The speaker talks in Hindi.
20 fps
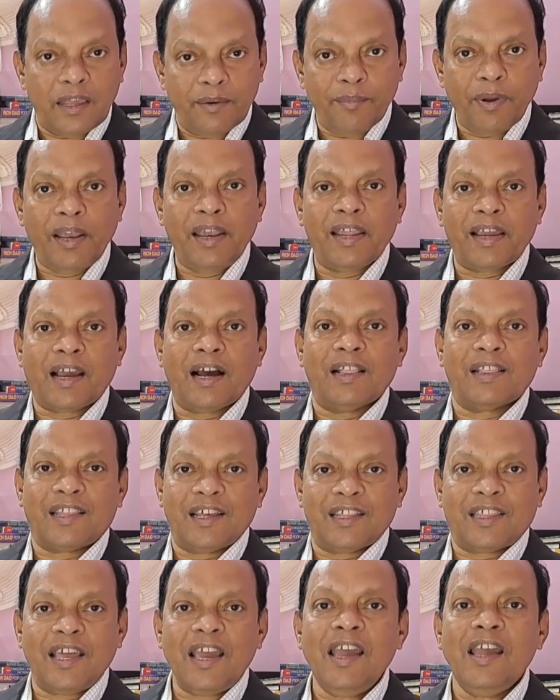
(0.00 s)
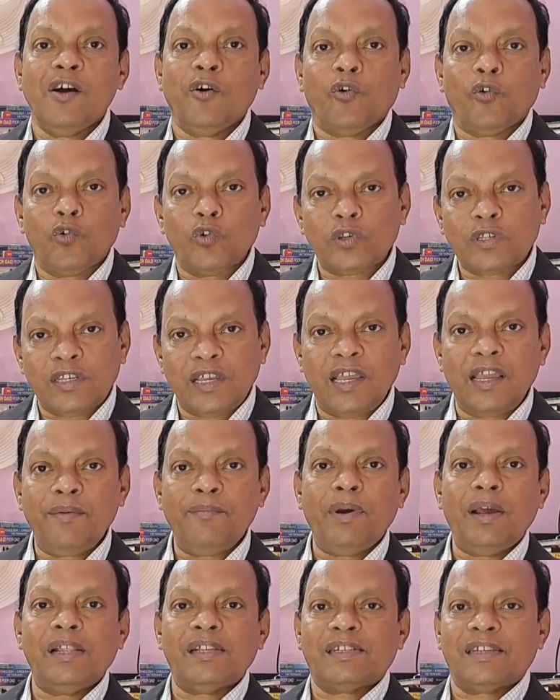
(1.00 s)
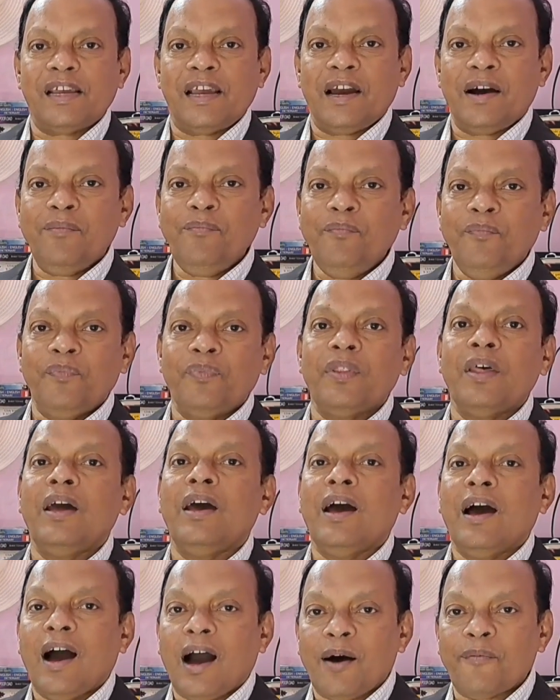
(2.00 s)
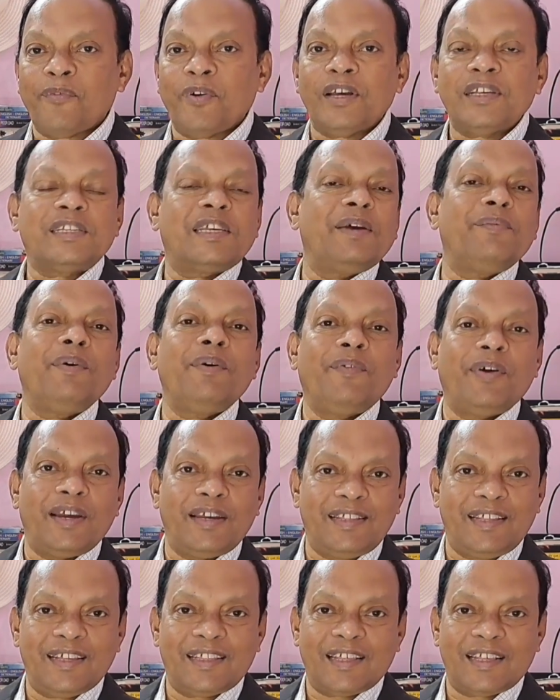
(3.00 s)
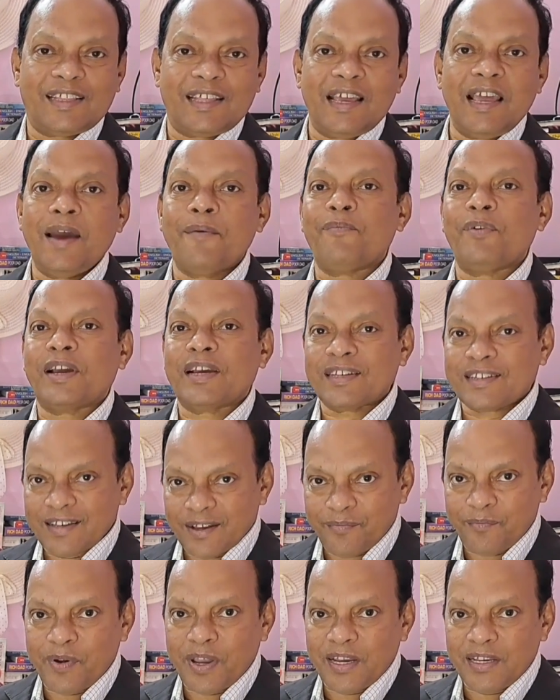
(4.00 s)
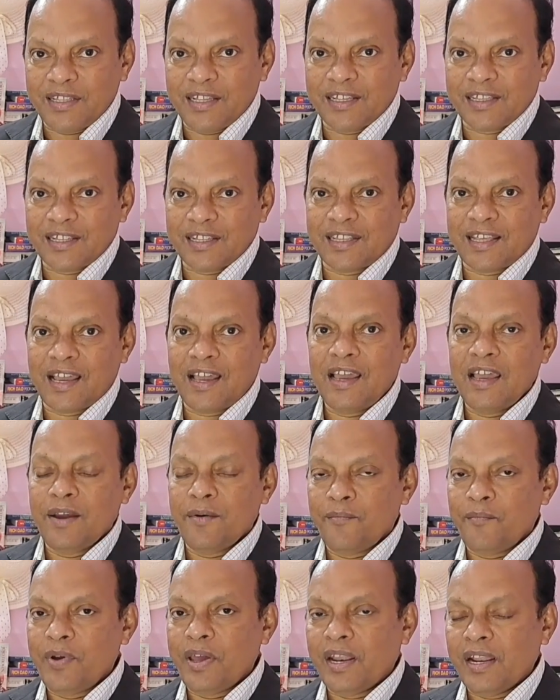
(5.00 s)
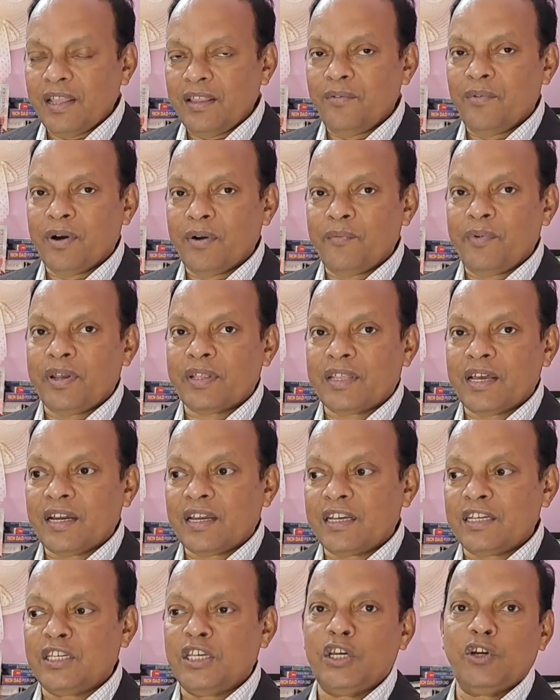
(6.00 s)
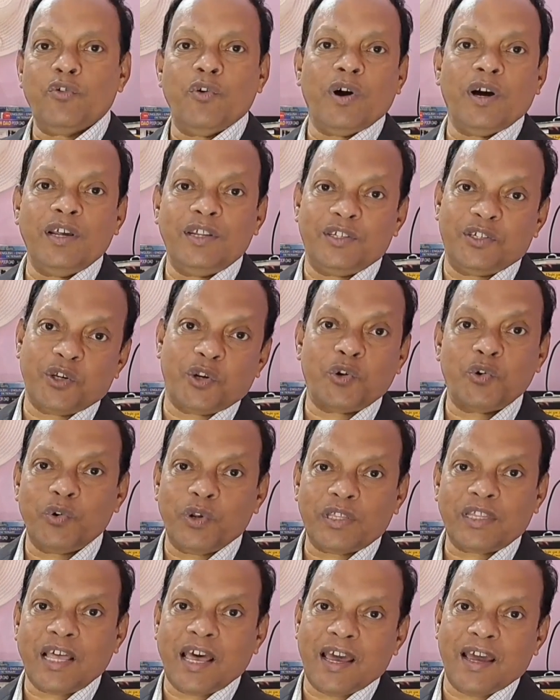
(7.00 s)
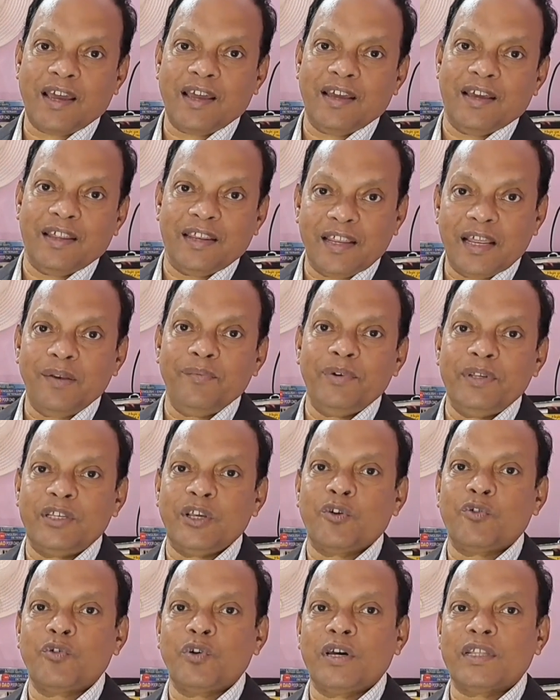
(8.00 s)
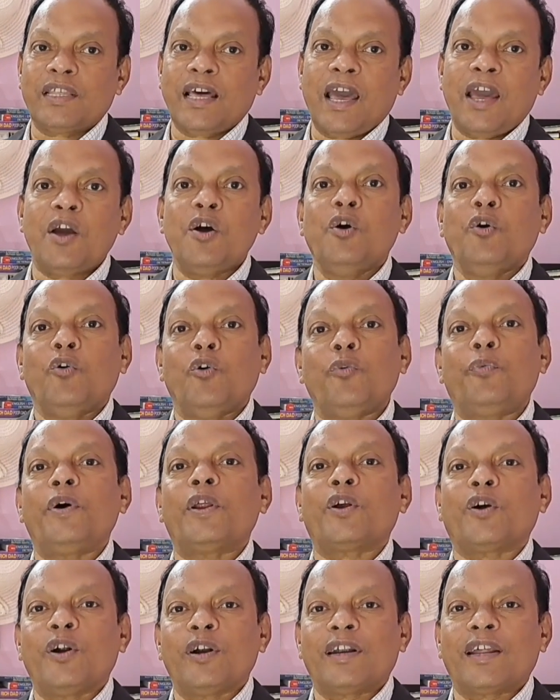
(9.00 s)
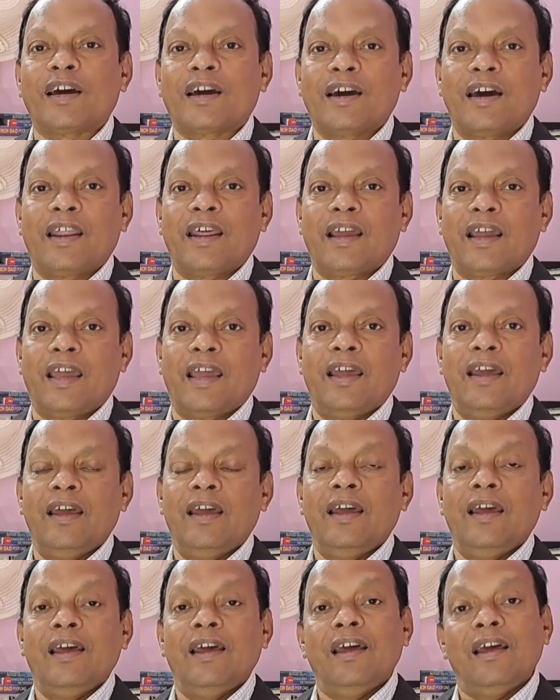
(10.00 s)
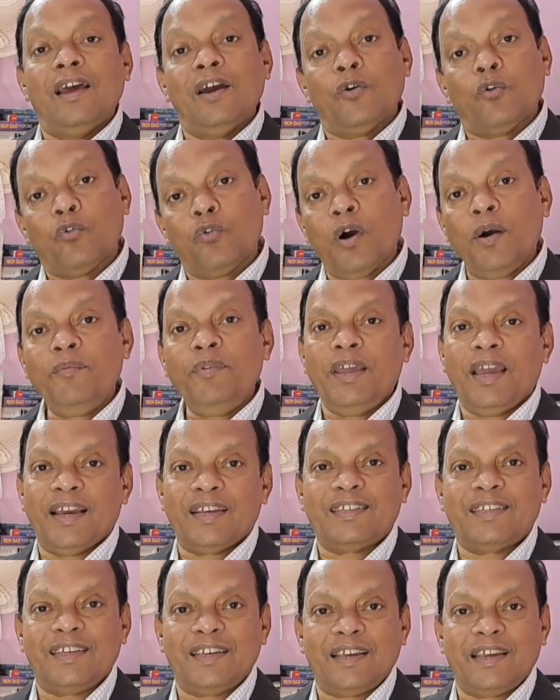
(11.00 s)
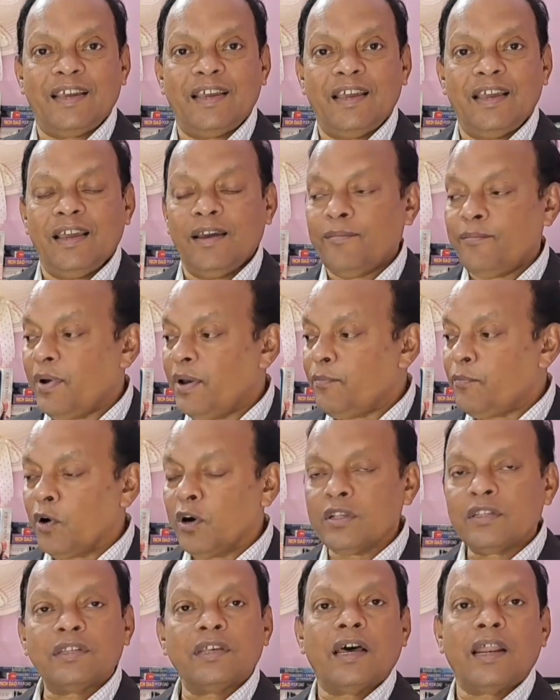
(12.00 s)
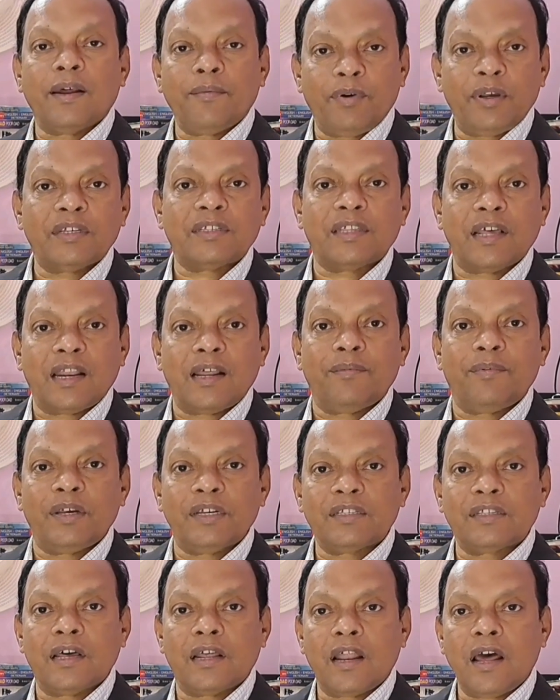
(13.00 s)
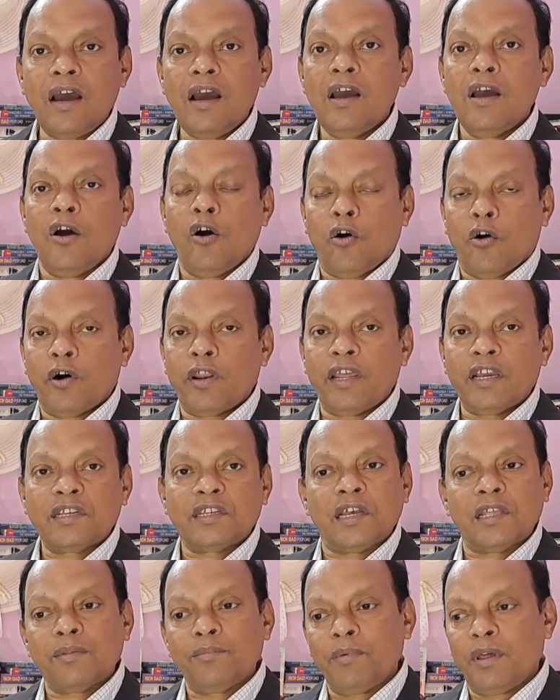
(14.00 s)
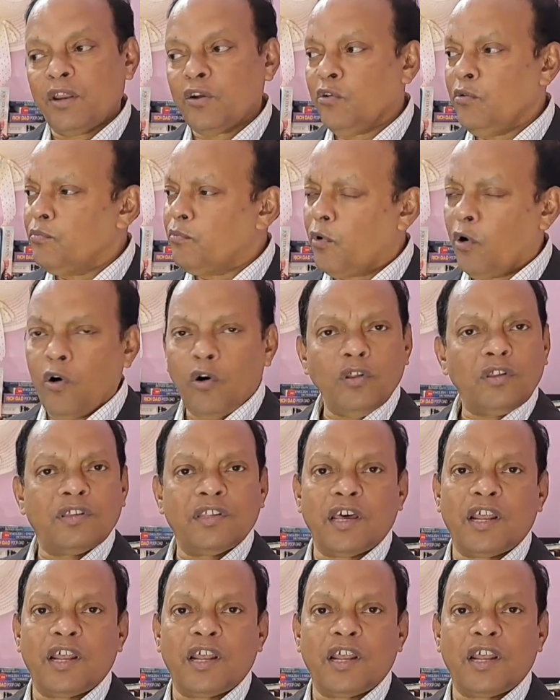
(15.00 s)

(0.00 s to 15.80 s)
ईमेल निकालते थे उस ईमेल से हम अपना सीवी भेज देते थे एप्लीकेशन भेज देते थे मेरा दिमाग में था किसी को अगर ज़रूरत है रियल में ज़रूरत है वो फिर कांटेक्ट करेंगे हुआ भी ऐसी मैं बहुत सारा भेजता रहा भेजता रहा और एक साथ मेरे को बहुत